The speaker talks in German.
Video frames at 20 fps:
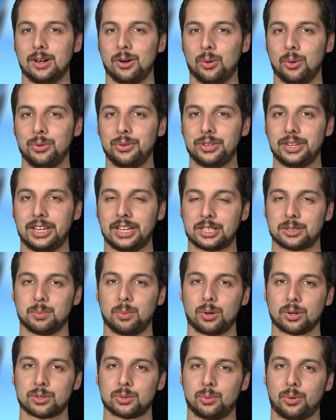und
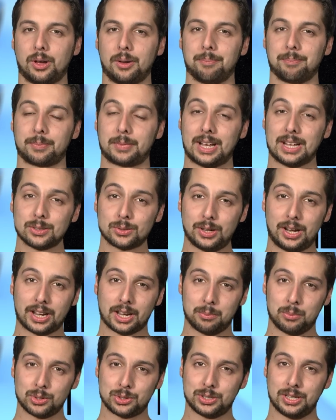Xbox One. Ganz so
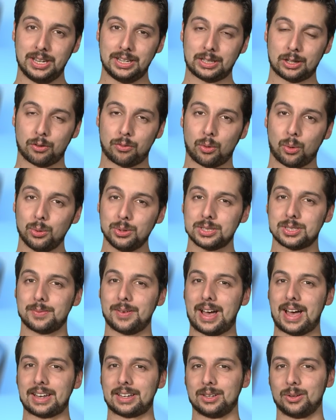lange müsst ihr nicht auf uns
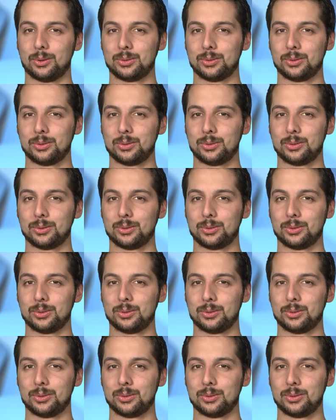warten.